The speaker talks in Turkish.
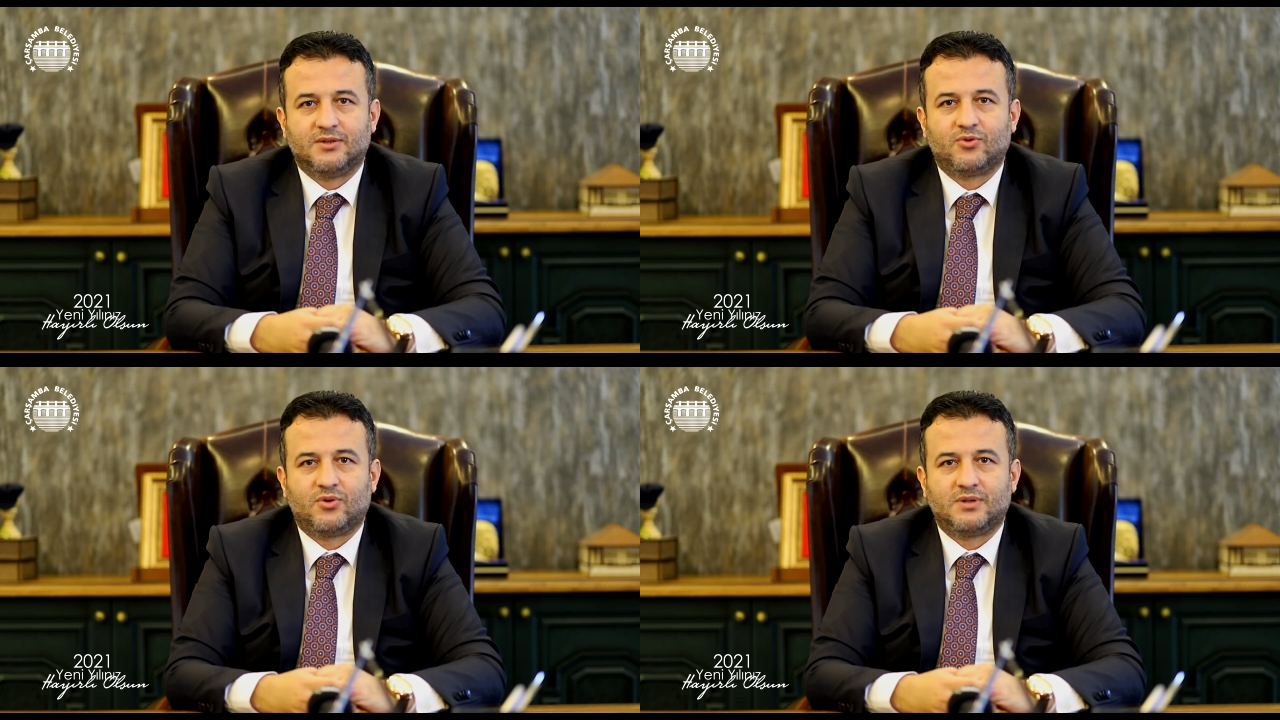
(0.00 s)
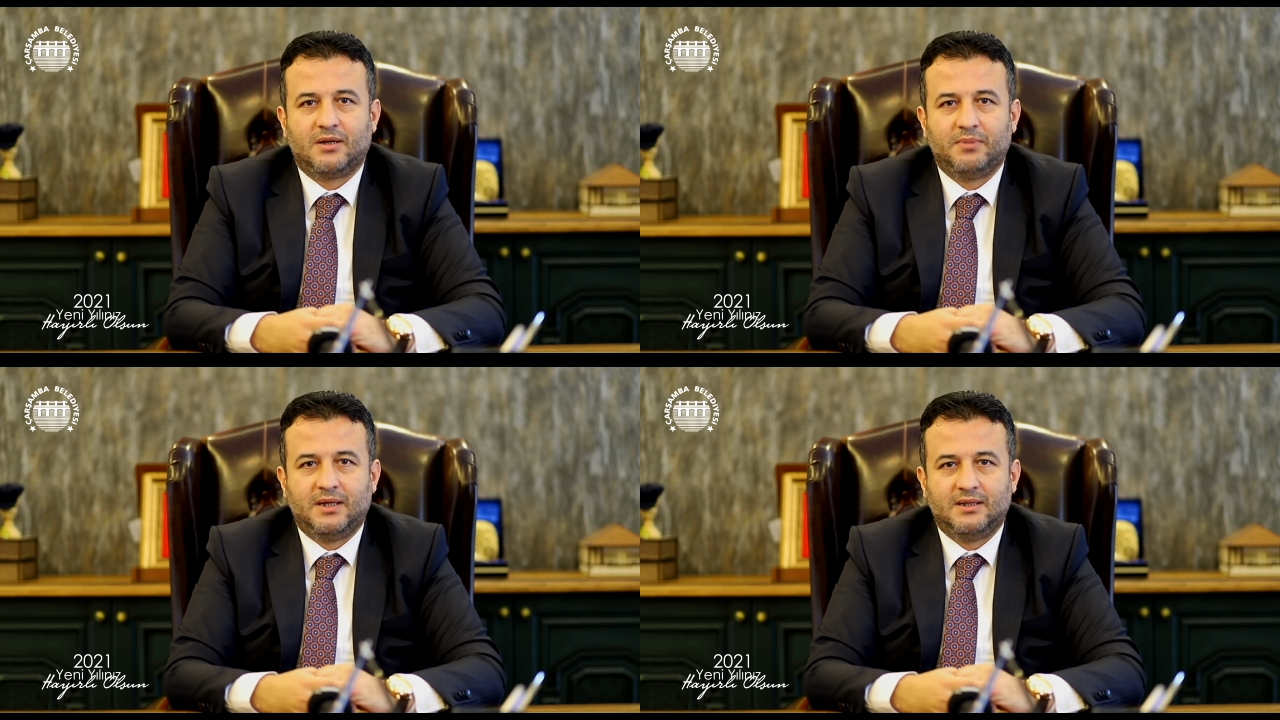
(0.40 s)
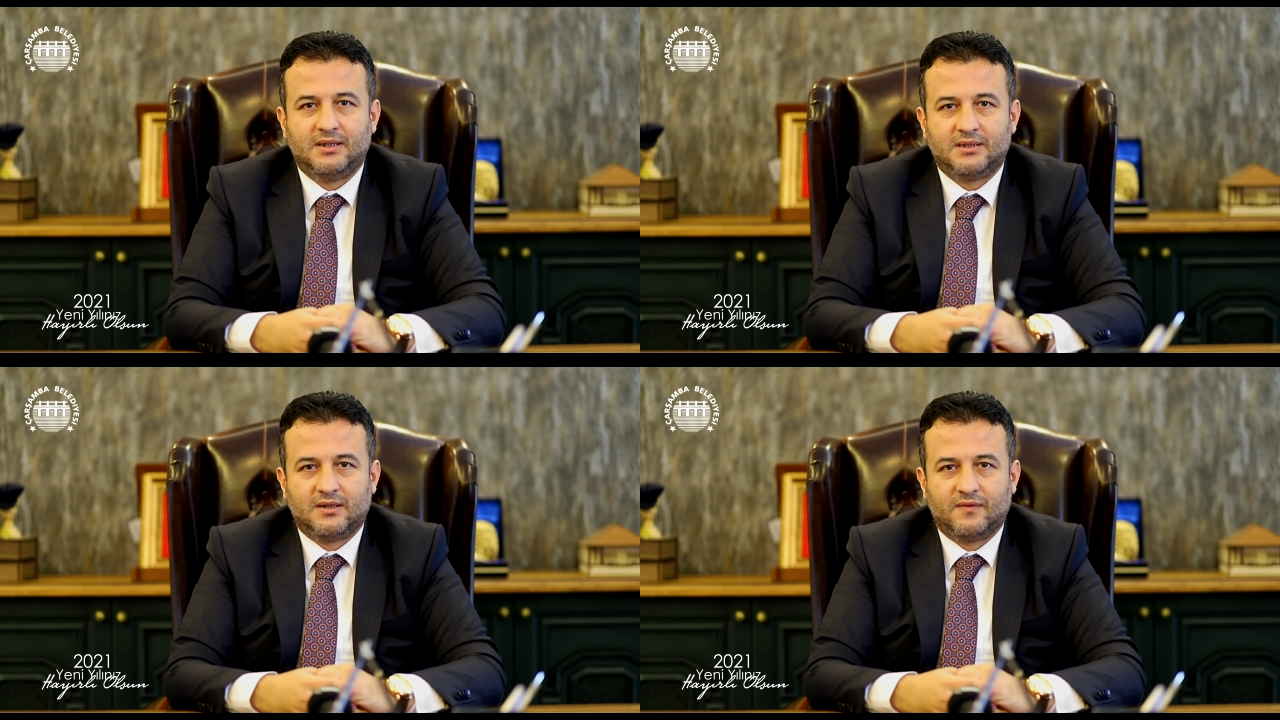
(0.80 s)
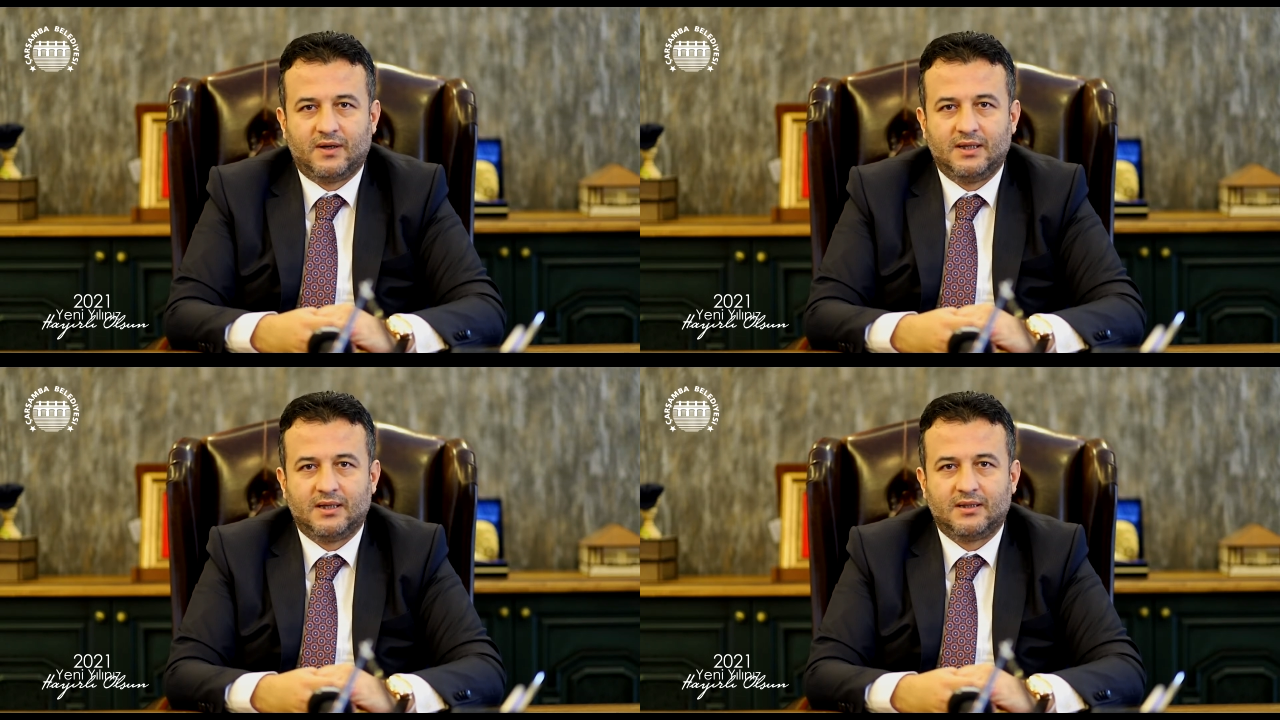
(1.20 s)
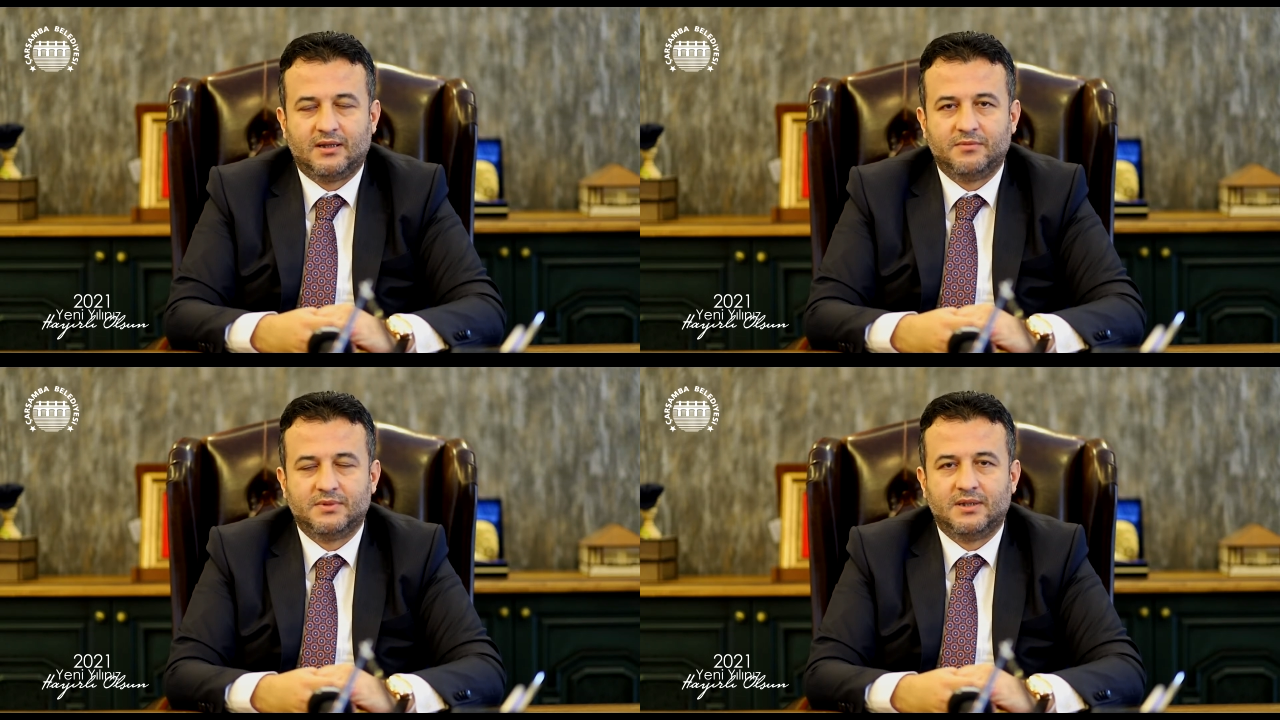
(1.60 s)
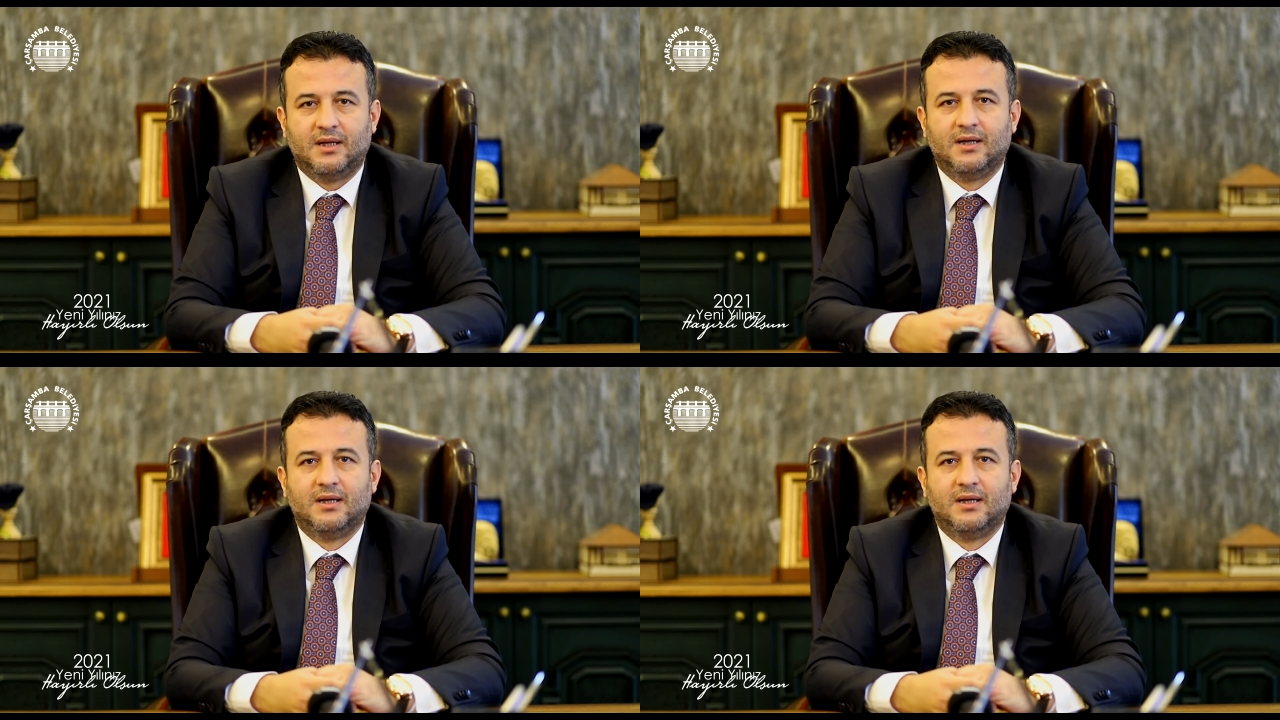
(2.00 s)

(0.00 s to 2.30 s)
sosyal belediyecilik faaliyetlerimizde,